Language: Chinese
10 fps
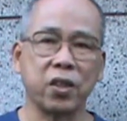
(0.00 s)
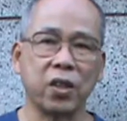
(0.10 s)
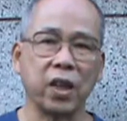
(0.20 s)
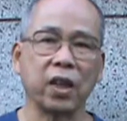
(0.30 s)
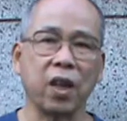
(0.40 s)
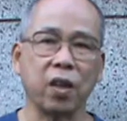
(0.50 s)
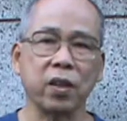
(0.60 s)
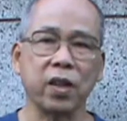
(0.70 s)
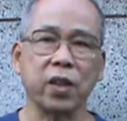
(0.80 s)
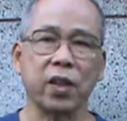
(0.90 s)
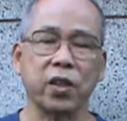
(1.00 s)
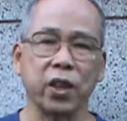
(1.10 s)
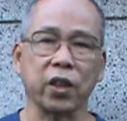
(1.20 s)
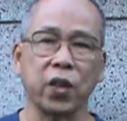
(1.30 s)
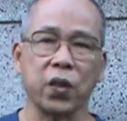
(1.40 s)
这一套这一套
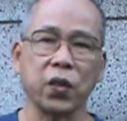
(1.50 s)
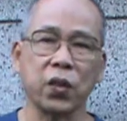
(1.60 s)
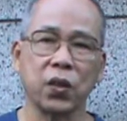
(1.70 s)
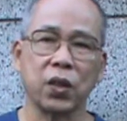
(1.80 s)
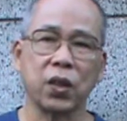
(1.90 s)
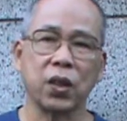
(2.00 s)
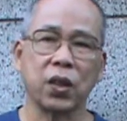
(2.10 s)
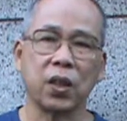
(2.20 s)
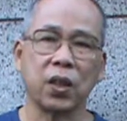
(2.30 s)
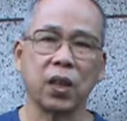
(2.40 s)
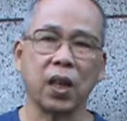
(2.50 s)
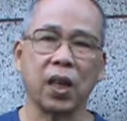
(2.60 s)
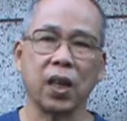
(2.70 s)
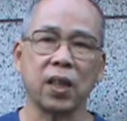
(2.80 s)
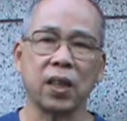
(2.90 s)
行头
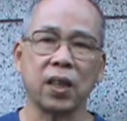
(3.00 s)
啊。